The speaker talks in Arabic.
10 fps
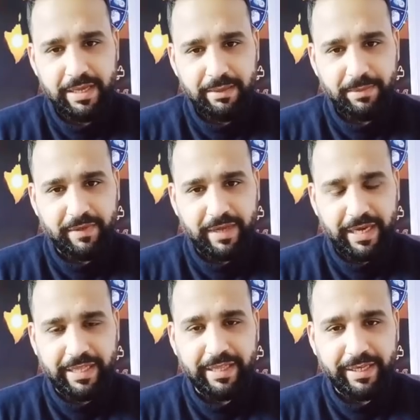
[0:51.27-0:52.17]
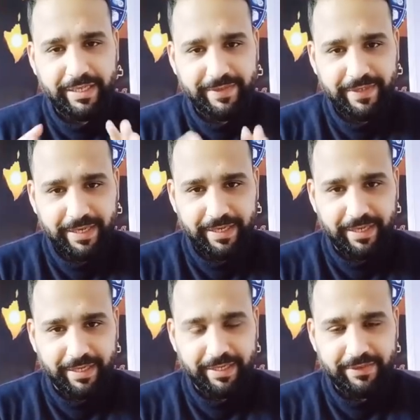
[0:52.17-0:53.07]
بتاعتنا
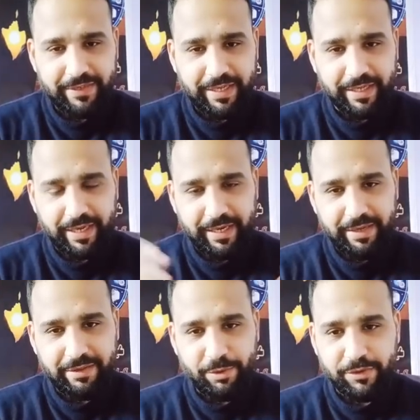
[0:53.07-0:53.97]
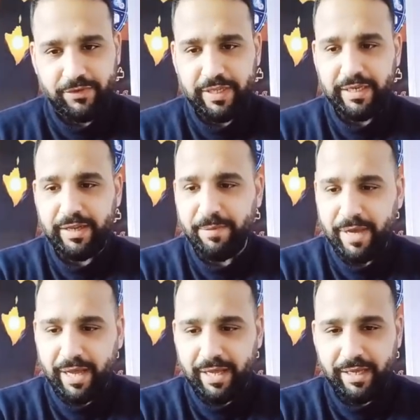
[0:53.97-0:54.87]
لذلك لذلك احنا تواصلنا
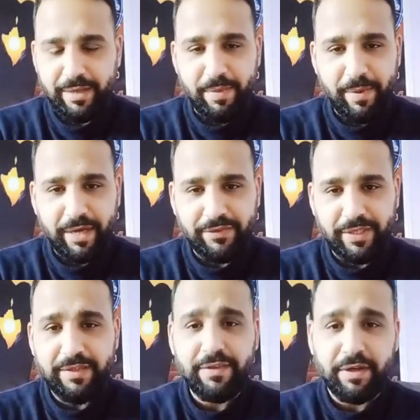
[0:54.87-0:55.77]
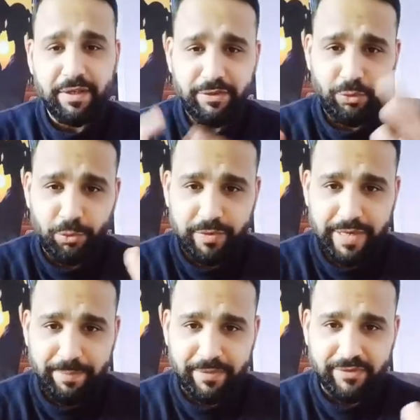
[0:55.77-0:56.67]
مع مباحث الانترنت
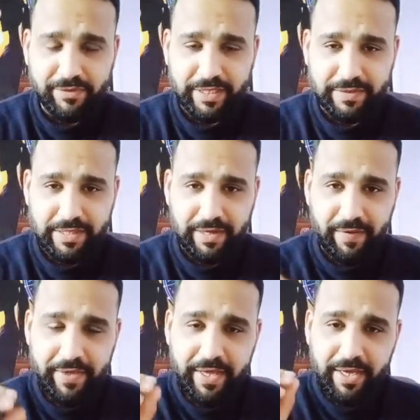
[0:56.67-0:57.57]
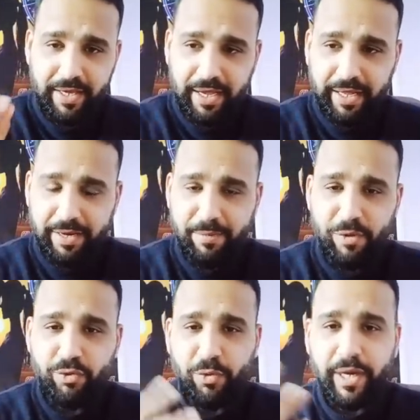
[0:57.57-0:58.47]
وتم السيطرة على
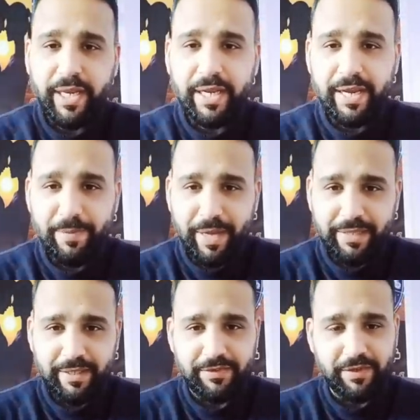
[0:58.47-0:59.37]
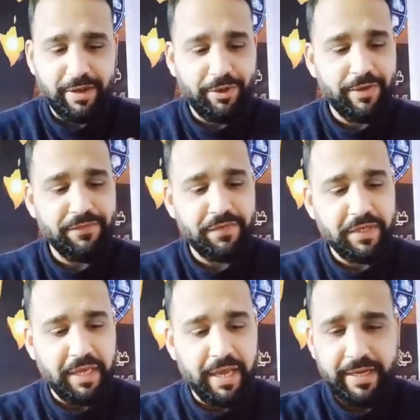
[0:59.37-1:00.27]
الموضوع ولكن انا بعتذر لو كان
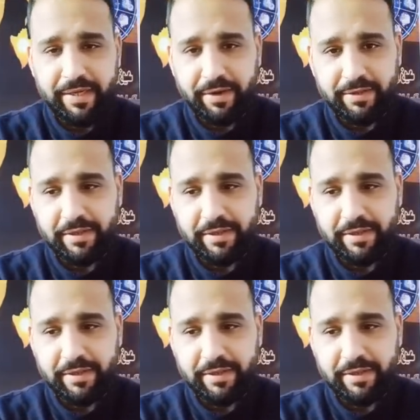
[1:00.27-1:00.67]
في اي رد